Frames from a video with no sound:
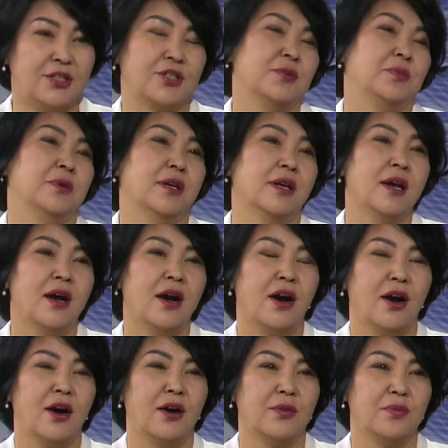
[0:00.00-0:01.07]
же, мы
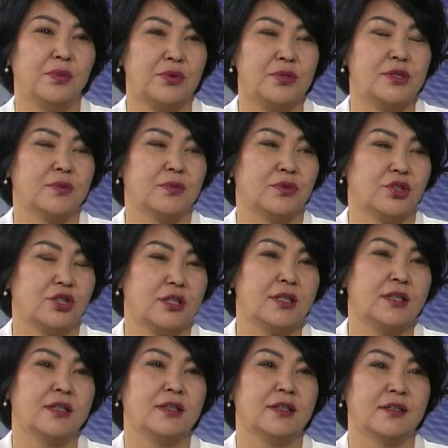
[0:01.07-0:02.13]
а, просим уже
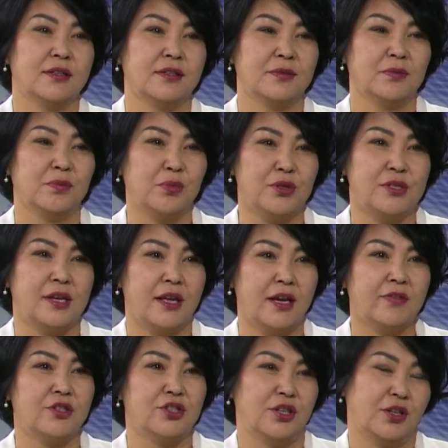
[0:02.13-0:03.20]
а, по
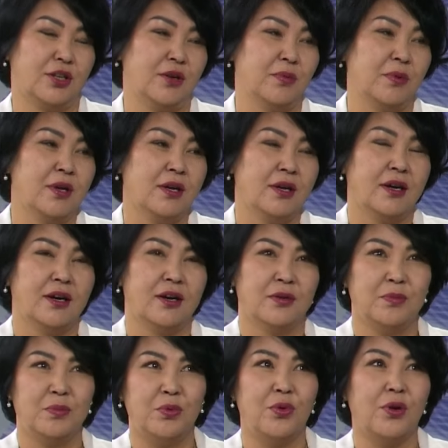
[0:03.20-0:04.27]
заявочке, там, а,
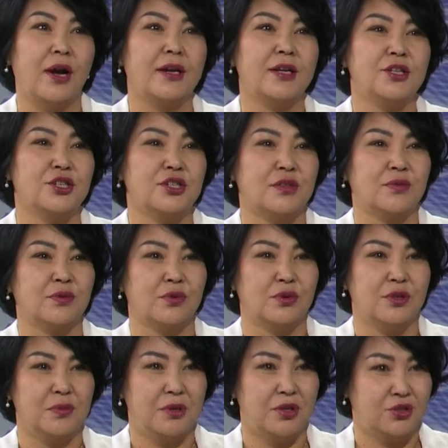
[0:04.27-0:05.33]
по количеству
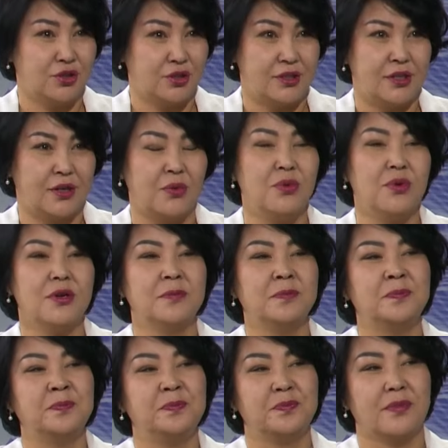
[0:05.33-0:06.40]
имеющихся рук,
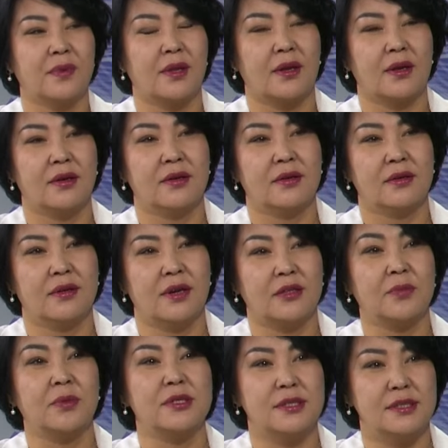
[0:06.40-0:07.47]

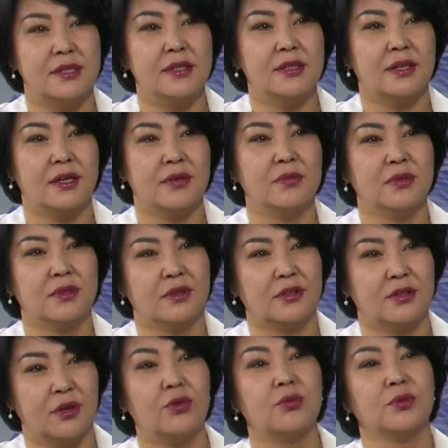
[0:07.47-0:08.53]
отплести нам э, к
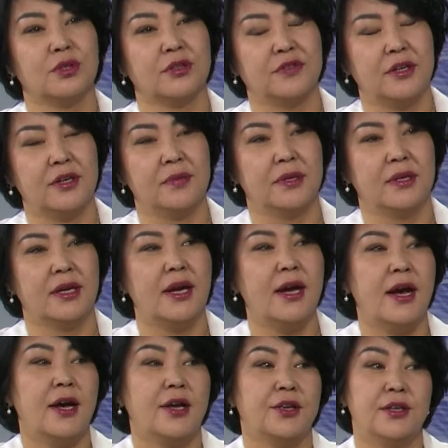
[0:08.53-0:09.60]
такому-то времени.
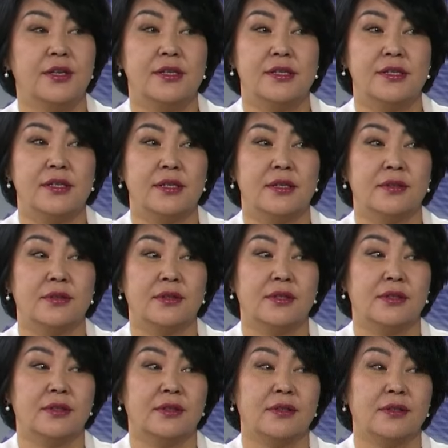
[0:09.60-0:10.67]
Есть, э,
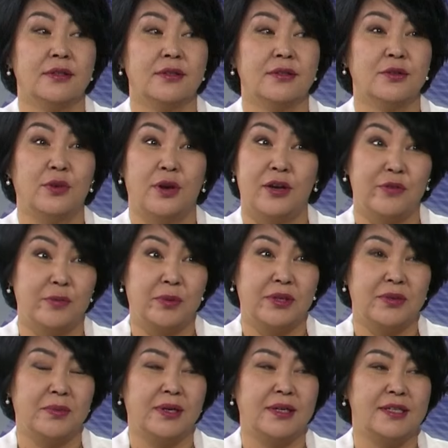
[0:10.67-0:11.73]
э, ну, как вы
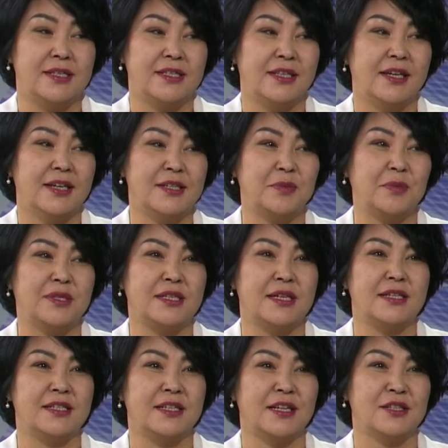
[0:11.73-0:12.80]
понимаете, да,
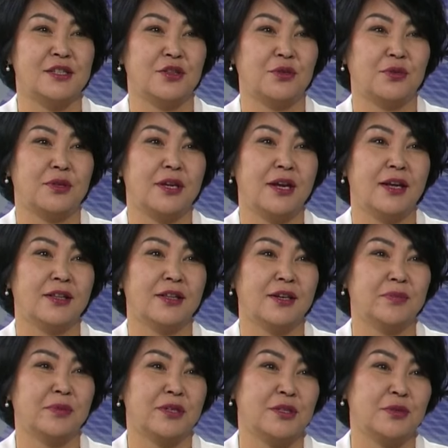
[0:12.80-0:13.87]
специализация труда, она
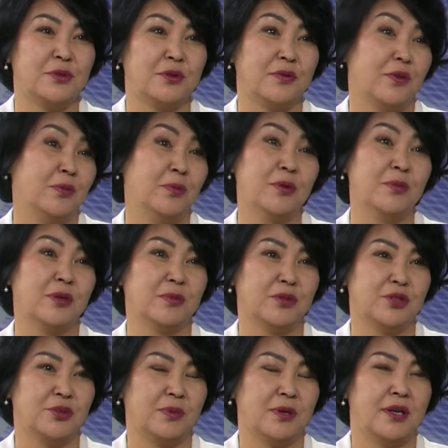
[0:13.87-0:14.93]
происходит в любом
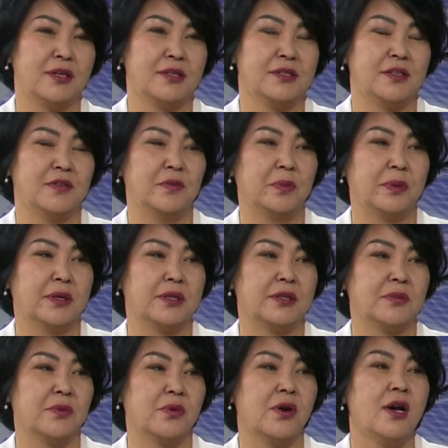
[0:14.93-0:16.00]
рабочем коллективе,
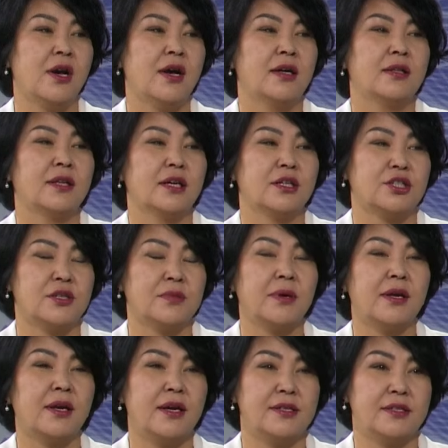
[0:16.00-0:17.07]
поэтому наш
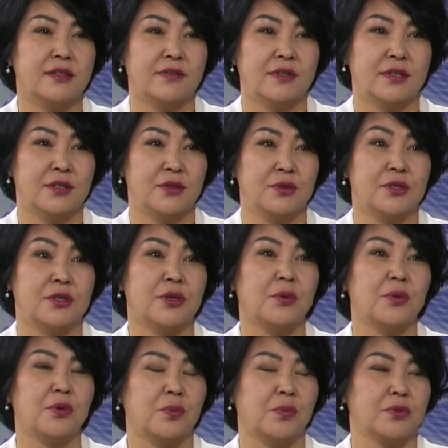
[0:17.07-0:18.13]
забайкальский волонтерский
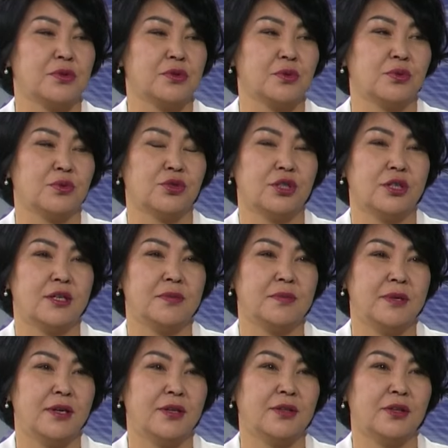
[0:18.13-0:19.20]
корпус, он уже
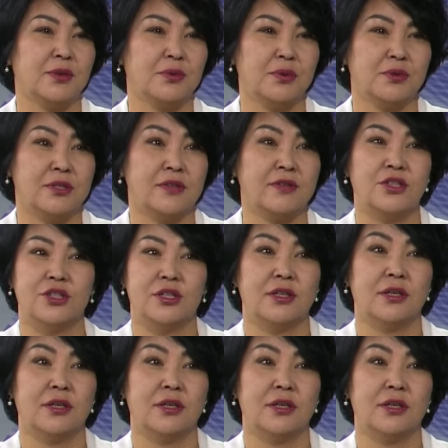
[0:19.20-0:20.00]
имеет такую совершенно